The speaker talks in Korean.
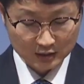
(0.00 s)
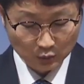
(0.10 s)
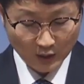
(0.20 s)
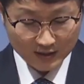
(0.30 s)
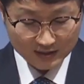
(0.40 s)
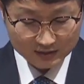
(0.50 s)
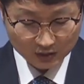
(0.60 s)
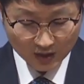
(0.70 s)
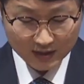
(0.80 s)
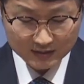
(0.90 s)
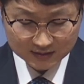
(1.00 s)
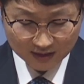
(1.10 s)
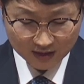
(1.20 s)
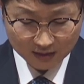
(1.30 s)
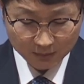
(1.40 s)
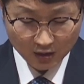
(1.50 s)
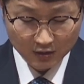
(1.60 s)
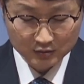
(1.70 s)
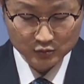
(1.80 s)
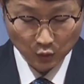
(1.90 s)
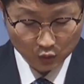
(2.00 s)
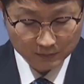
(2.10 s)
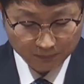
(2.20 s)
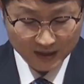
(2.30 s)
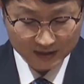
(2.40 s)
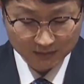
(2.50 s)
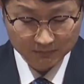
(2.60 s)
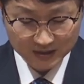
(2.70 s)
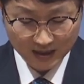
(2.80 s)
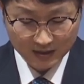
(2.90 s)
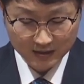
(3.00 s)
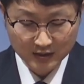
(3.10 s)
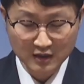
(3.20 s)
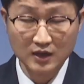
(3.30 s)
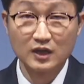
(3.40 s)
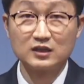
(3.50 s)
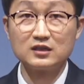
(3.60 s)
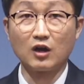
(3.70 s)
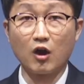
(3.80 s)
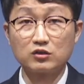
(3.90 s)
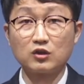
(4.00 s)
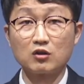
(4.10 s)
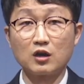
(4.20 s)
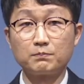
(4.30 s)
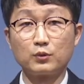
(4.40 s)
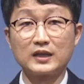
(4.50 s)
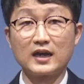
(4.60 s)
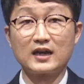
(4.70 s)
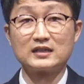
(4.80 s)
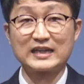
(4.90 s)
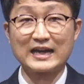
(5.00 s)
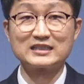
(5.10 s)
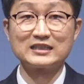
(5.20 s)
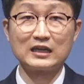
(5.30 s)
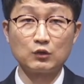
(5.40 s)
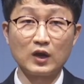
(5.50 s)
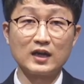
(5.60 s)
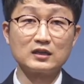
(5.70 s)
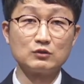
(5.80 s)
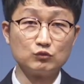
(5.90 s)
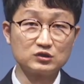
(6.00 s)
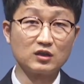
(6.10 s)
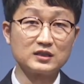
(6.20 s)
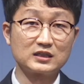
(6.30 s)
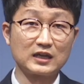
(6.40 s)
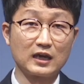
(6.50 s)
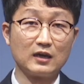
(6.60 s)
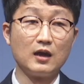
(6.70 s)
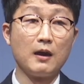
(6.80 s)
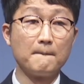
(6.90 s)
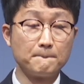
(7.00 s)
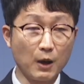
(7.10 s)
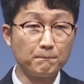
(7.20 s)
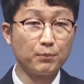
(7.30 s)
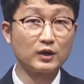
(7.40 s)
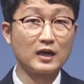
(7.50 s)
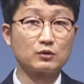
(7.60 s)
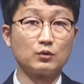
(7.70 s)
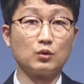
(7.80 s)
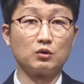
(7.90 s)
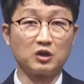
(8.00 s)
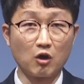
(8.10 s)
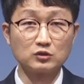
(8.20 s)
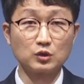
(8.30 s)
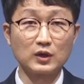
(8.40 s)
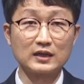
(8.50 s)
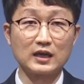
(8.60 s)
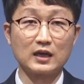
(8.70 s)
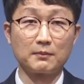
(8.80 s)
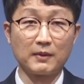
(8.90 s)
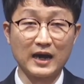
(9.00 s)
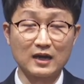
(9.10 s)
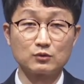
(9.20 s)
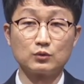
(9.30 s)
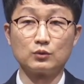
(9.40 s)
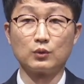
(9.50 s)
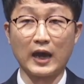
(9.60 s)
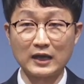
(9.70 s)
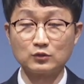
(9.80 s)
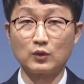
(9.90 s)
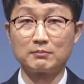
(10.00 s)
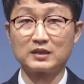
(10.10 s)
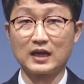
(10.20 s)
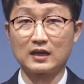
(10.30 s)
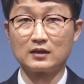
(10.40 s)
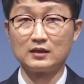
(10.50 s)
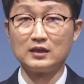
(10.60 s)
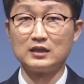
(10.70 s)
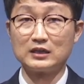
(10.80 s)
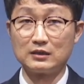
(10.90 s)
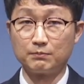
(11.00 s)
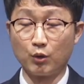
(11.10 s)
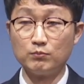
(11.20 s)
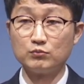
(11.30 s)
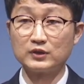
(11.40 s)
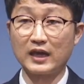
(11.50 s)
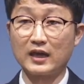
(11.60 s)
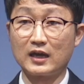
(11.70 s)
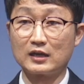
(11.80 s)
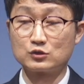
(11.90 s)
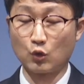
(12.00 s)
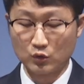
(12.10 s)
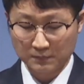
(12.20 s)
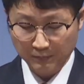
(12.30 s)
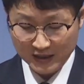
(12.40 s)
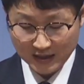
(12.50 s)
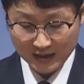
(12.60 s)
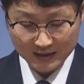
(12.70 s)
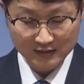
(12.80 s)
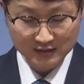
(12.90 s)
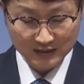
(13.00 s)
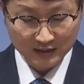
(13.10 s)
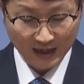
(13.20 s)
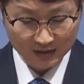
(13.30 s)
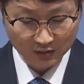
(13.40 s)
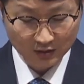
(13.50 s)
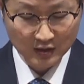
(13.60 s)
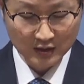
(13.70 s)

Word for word: 또한 쾌락을 사랑하면 조급하게 됩니다. 그 어떤 것보다 자신의 쾌락이 우선이기에 뻔뻔하고 경솔하게 말하고 행동합니다. 이 본문의 조급하다라는 이 단어,